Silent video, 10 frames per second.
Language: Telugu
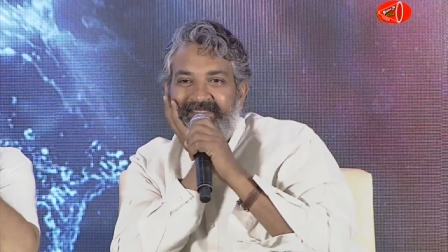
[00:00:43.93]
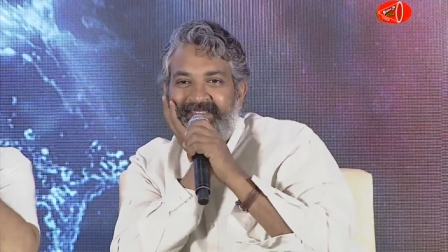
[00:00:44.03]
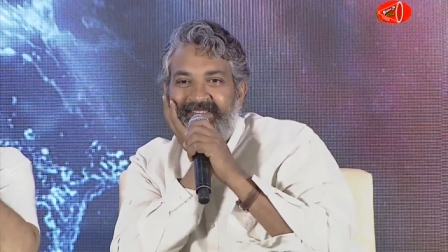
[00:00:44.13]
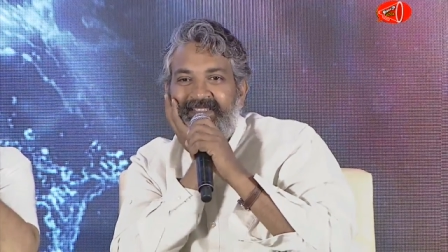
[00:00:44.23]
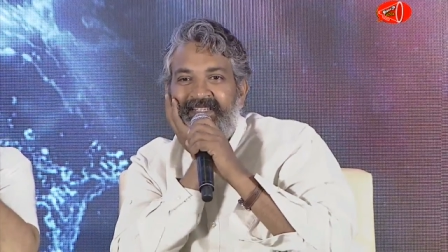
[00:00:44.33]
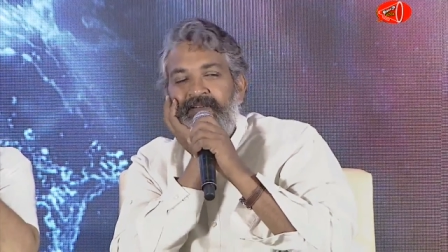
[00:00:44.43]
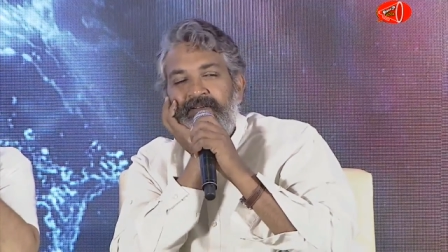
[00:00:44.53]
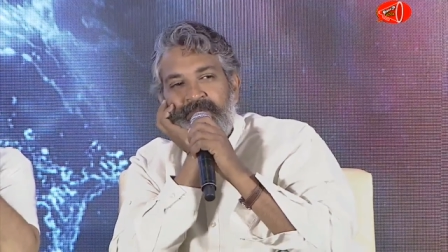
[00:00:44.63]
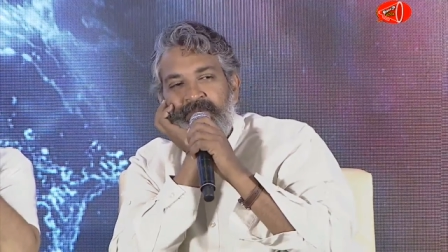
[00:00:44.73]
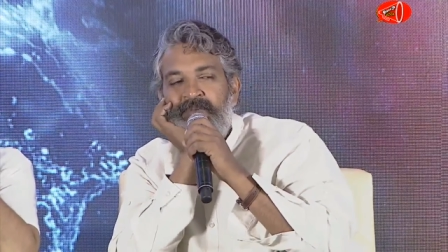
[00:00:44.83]
దట్ థింగ్ అండ్
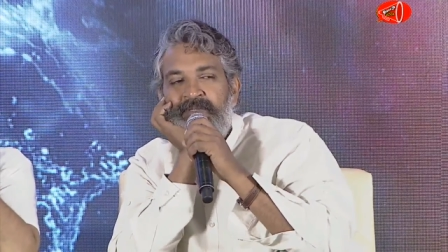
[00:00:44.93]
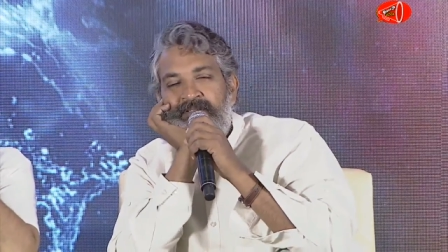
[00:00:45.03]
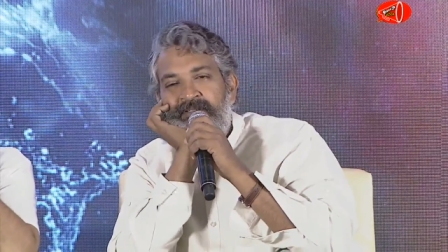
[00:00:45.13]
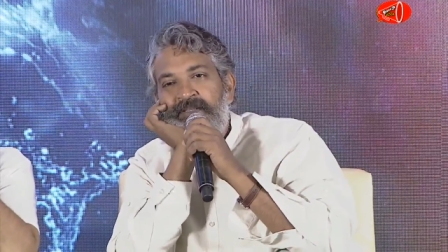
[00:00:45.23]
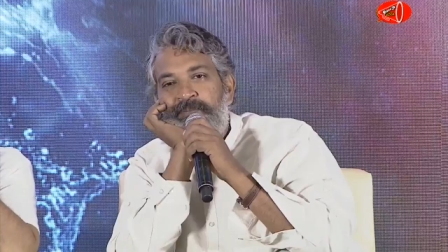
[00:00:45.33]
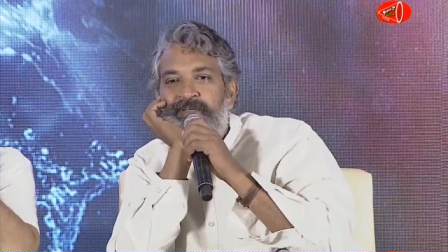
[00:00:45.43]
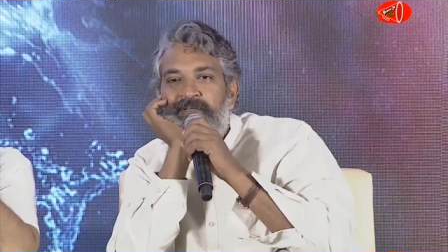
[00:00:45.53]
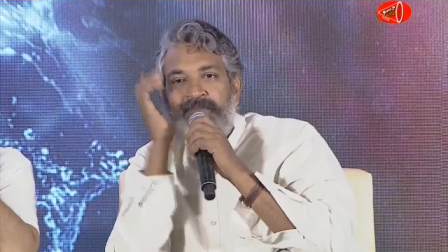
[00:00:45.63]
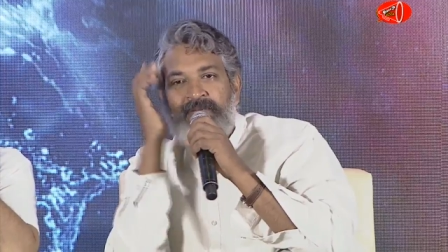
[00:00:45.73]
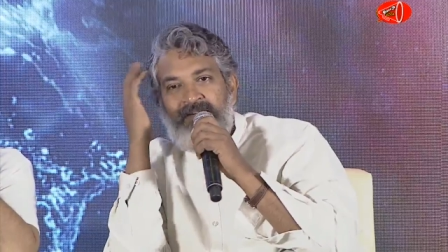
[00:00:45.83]
మహాభారతం అనేది ఎప్పుడు
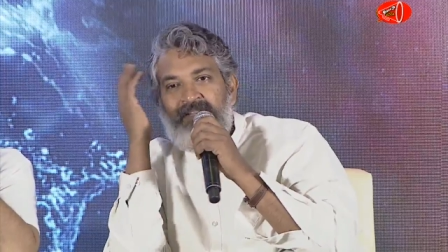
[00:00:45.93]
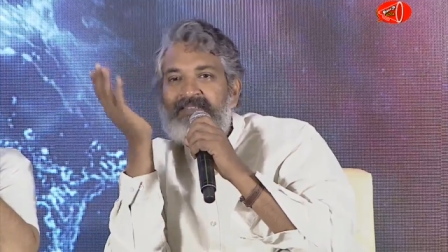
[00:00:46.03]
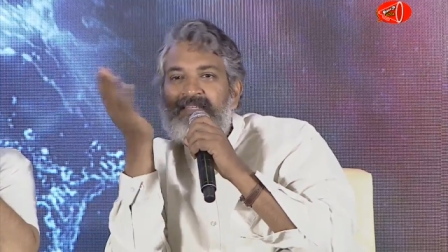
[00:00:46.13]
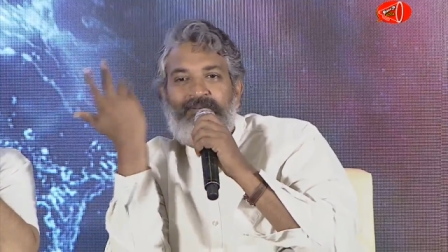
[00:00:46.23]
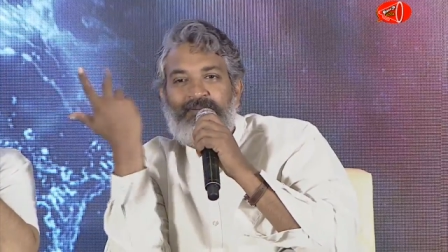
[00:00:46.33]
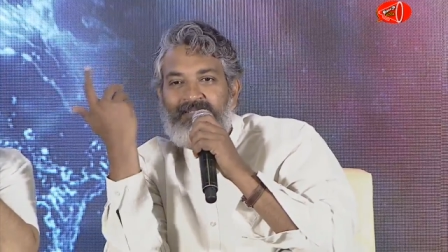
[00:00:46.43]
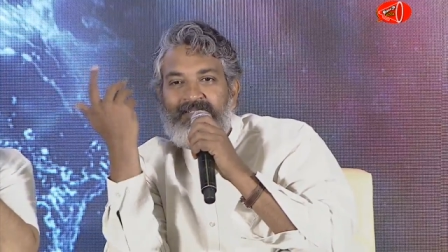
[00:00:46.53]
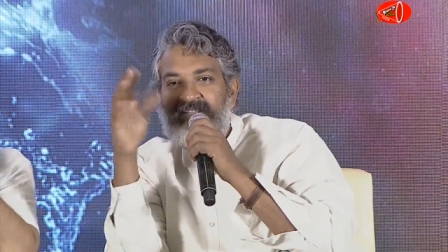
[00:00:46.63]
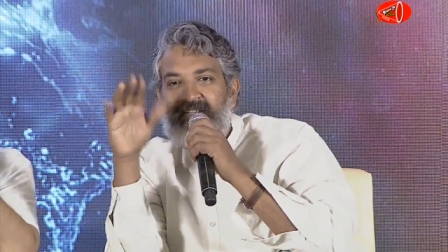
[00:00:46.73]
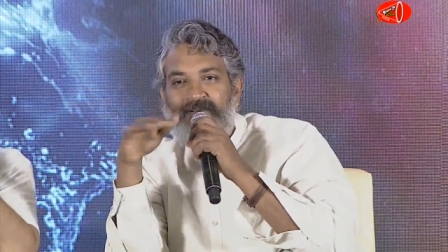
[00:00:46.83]
మైండ్లో వెళ్తూనే ఉంటుంది
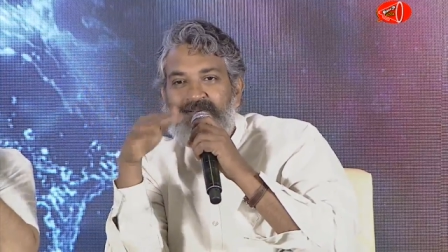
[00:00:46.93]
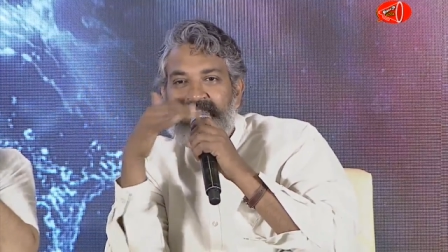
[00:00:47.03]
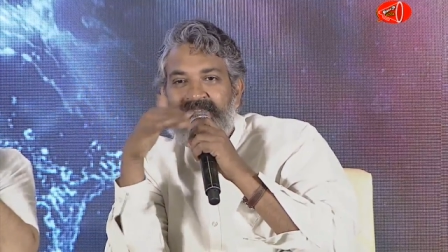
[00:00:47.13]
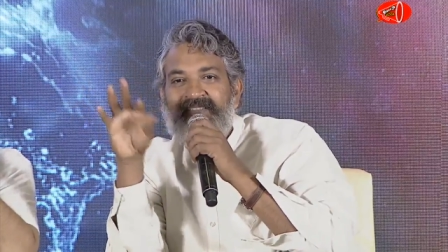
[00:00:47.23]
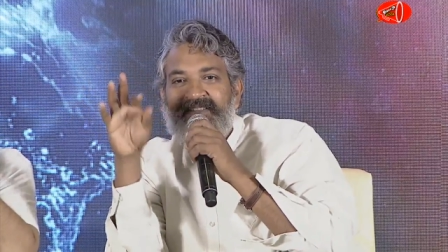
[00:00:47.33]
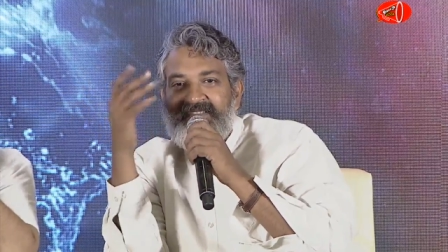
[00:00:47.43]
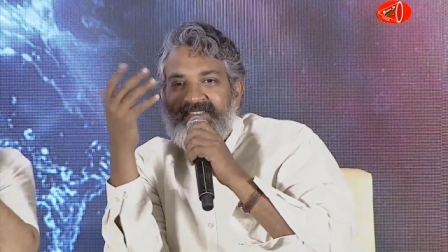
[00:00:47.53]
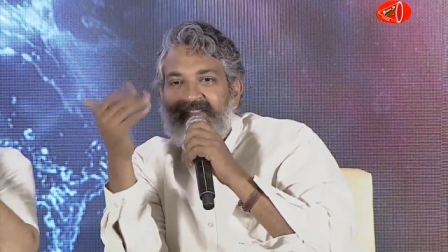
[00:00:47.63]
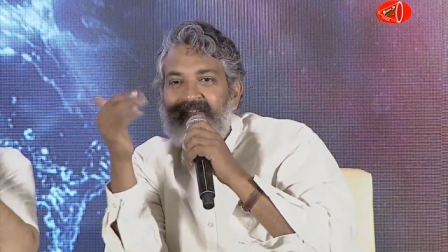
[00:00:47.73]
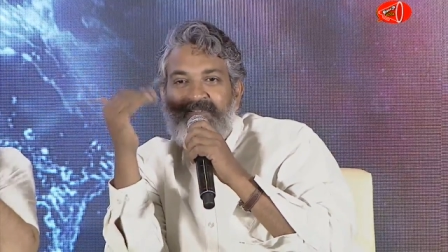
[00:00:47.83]
అండి దానికి ఒక
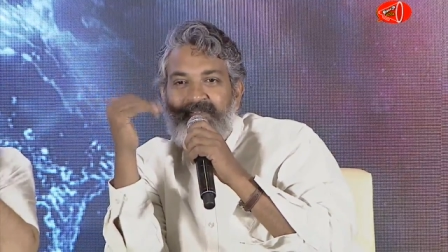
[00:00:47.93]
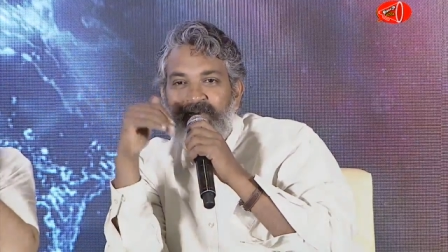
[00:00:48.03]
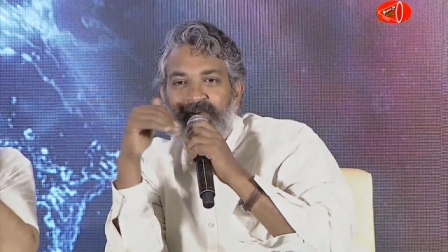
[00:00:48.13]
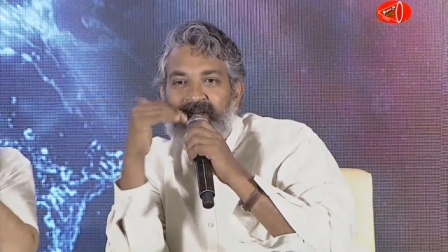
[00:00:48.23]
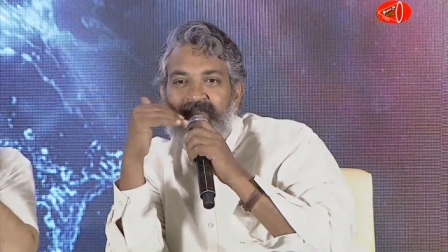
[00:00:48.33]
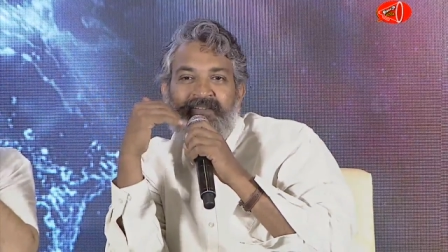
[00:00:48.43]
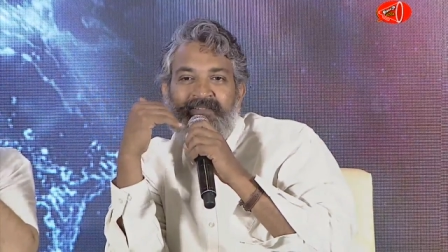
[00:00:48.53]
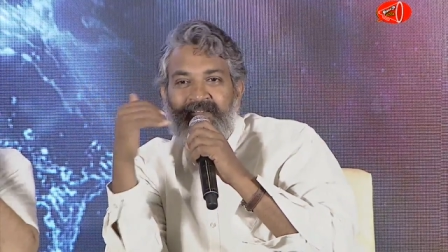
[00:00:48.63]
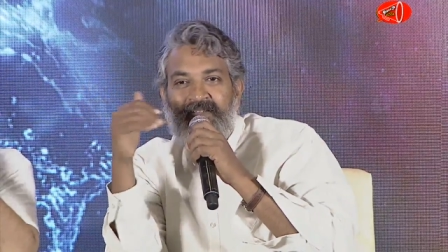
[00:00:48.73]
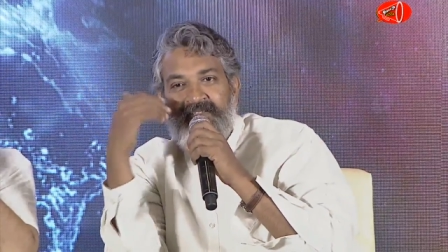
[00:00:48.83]
ఇదంటూ లేదు ఒక లెవెల్
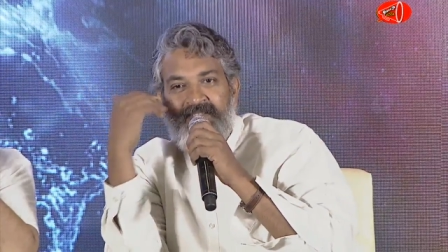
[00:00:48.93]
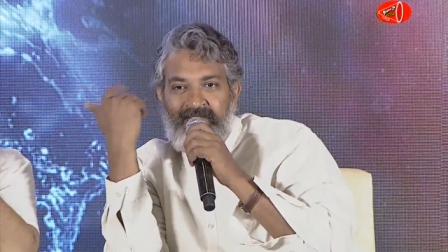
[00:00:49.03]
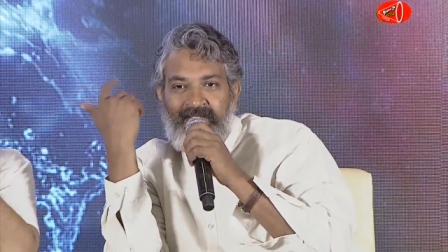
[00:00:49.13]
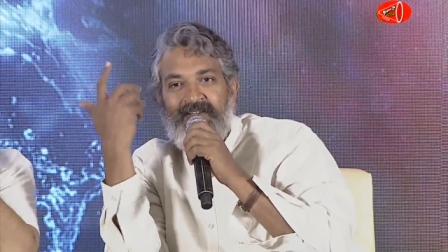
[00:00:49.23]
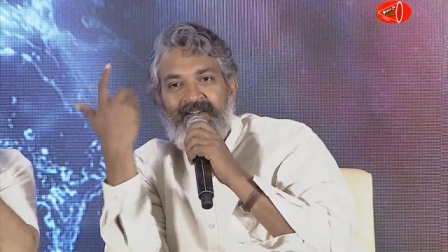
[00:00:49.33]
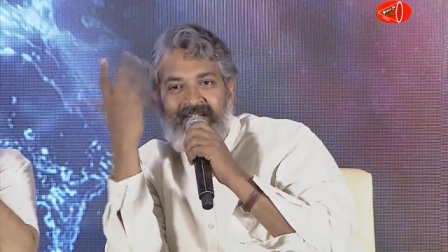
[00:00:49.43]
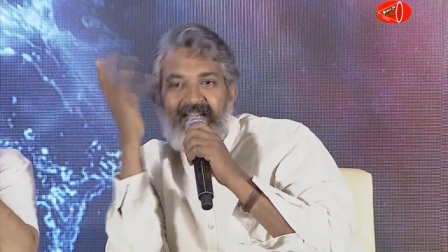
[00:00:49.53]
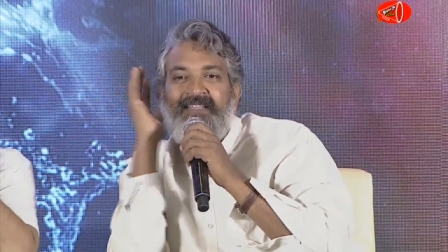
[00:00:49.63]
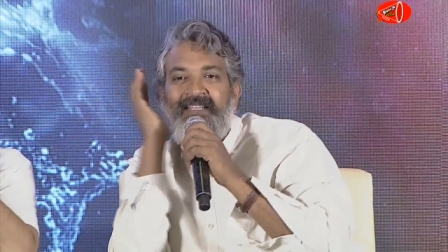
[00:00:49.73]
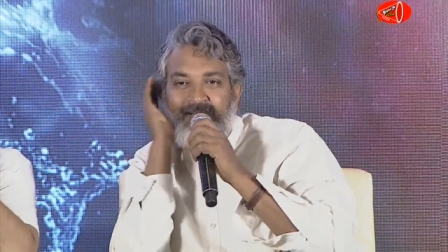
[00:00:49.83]
అంటూ లేదు ఇరవై నాలుగు గంటలు
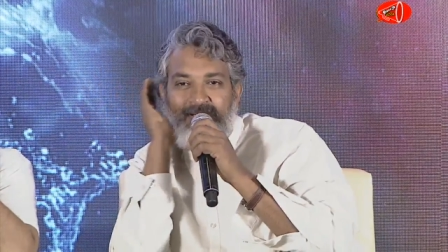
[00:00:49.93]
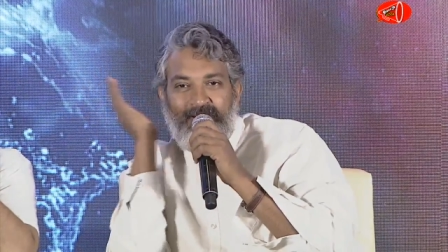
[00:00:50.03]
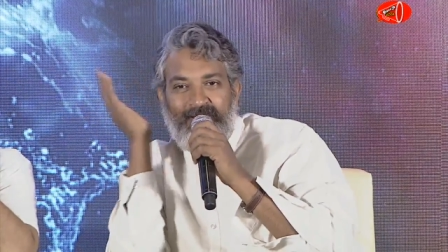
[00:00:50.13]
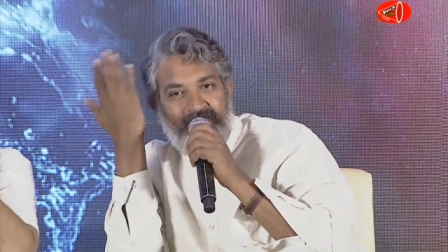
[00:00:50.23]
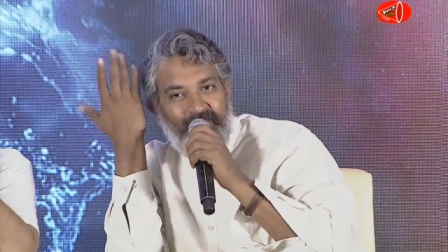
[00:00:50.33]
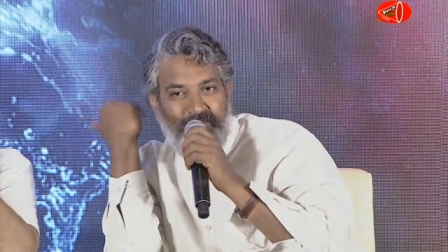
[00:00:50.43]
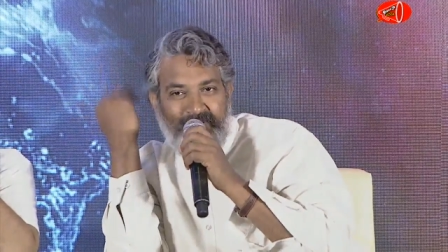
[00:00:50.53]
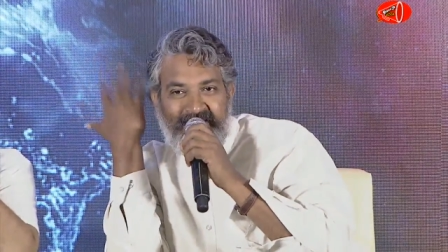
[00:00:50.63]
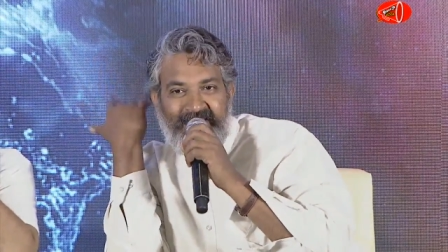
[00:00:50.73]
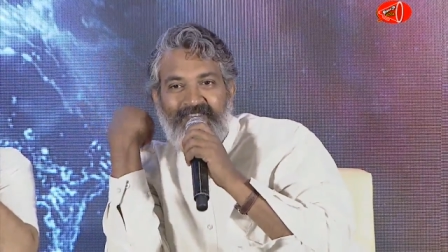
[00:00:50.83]
వెళ్తూనే ఉంటుంది ఒక ఒక
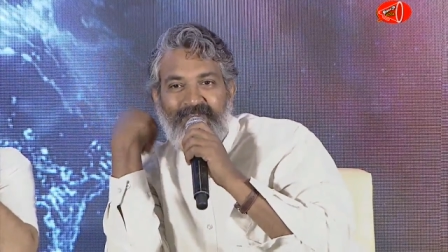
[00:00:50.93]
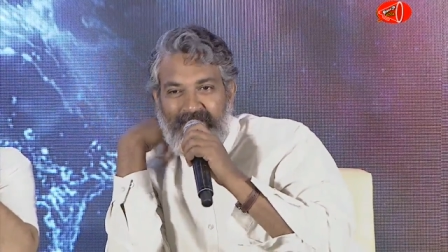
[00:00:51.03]
సెక్షన్ ఆఫ్